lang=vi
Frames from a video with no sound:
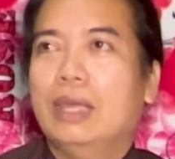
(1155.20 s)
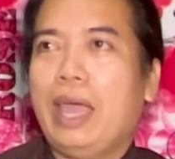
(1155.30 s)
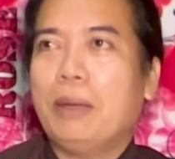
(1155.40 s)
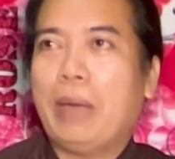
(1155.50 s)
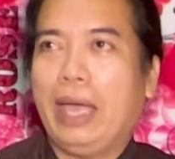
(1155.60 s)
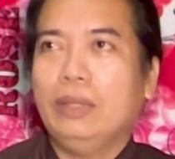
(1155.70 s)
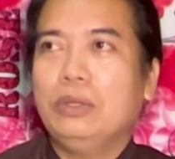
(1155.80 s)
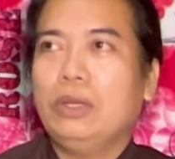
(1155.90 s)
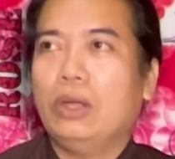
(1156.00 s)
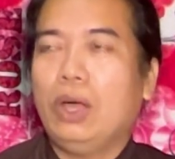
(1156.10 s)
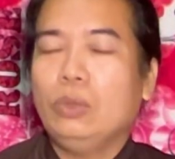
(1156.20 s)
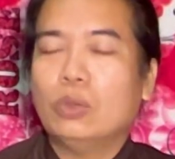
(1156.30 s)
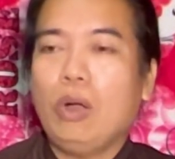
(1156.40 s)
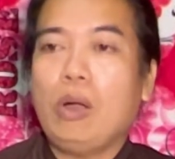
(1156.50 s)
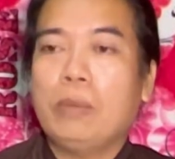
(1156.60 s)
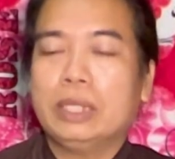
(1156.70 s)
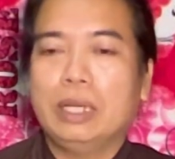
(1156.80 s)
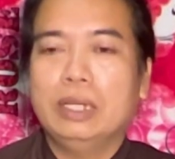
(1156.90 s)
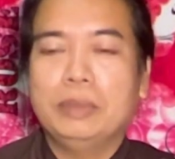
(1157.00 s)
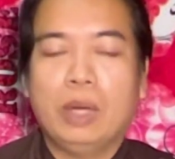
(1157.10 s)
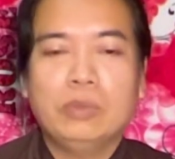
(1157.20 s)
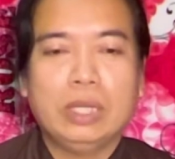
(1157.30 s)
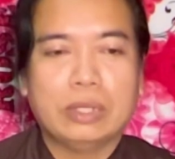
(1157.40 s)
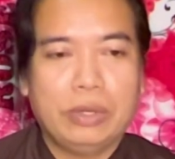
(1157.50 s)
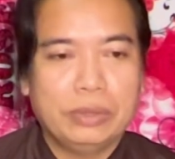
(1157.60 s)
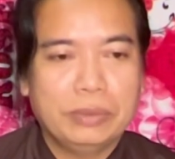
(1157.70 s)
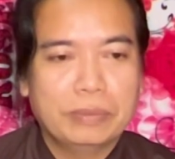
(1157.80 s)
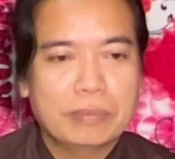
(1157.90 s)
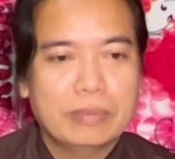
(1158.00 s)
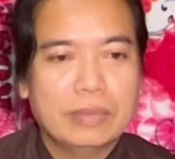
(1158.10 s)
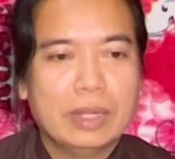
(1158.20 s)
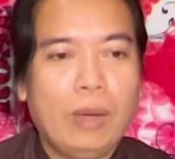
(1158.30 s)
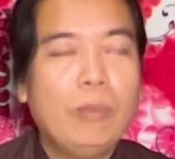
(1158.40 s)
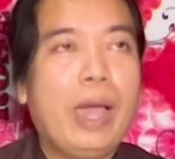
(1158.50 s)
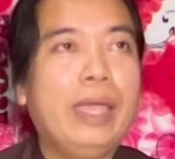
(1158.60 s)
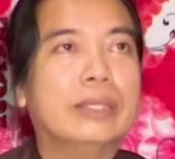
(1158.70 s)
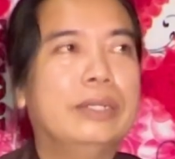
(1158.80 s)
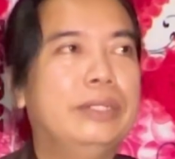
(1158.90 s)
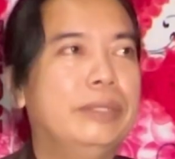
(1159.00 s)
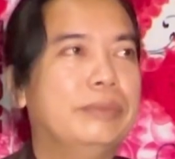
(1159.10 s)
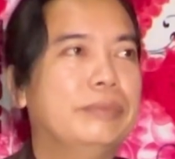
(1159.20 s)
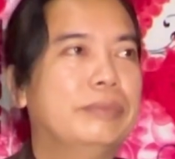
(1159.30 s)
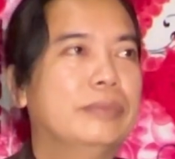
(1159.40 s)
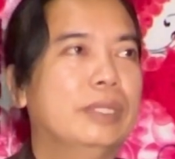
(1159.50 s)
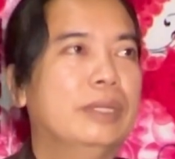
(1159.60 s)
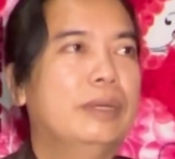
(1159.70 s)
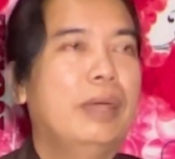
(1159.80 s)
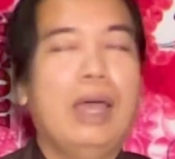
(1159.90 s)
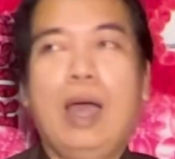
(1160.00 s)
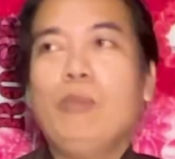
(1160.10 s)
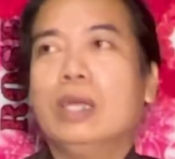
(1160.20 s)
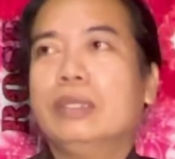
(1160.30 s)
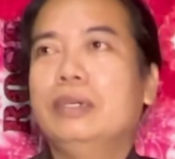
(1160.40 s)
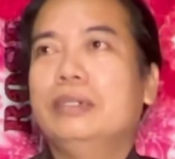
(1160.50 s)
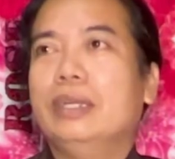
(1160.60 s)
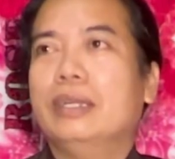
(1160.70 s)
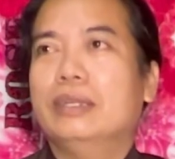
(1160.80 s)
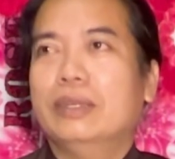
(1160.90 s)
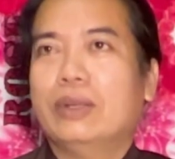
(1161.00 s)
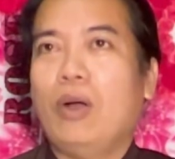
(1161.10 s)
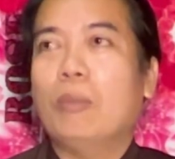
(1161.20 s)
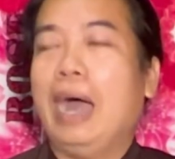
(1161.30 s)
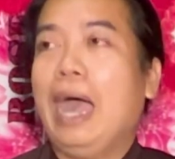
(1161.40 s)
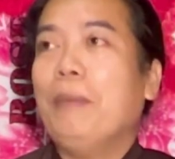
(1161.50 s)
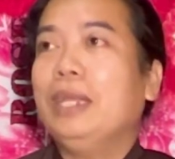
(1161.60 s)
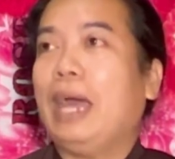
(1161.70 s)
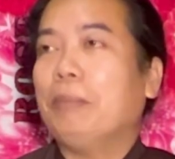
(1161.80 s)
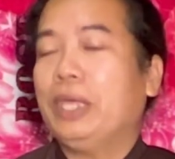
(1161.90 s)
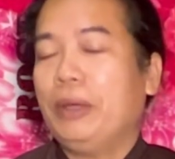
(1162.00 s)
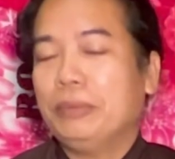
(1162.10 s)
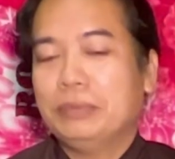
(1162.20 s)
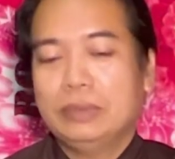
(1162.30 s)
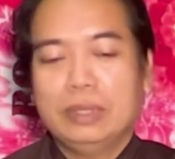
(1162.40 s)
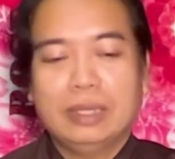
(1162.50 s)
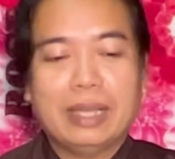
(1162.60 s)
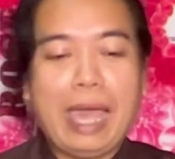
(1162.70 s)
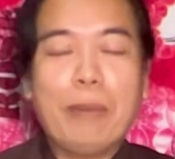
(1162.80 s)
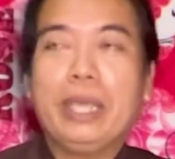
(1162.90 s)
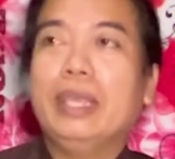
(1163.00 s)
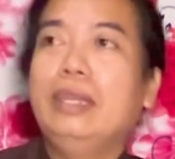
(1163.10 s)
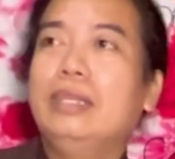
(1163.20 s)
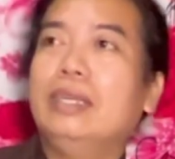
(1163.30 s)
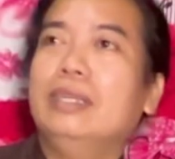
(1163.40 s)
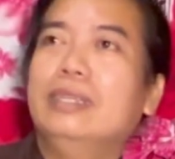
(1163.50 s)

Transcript: ăn mặn tôi nói hồi đó tôi có ông anh tư bây giờ ông chết rồi ông phái ăn tương lắm ông ăn tương á còn bả biết làm gì không cá mè dinh đó